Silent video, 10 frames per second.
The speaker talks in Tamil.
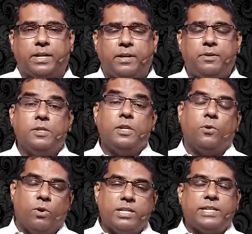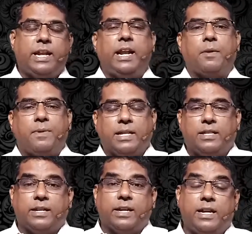இருக்குது ஒரு சிலரை நான்
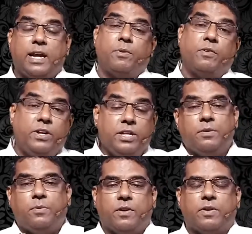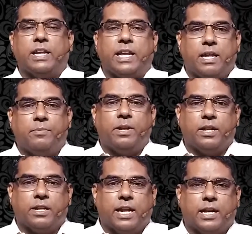பார்த்திருக்கிறேன் அப்படி விழுந்து போனவர்கள் நிறைய பேர்
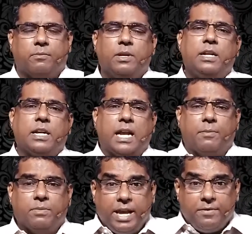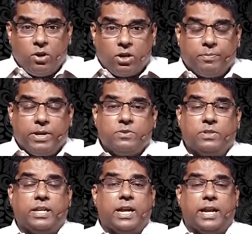இருக்கிறார்கள் நாம் தேவனோடு
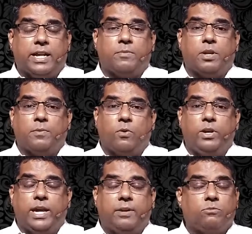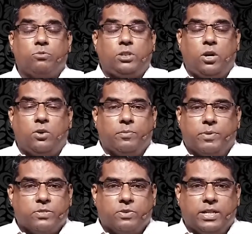பேசுவதற்கு அழைக்கப்பட்டமே ஒழிய தூதரோடு
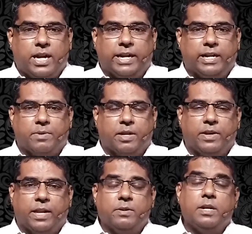பேசுவதற்கு அழைக்கப்படவில்லை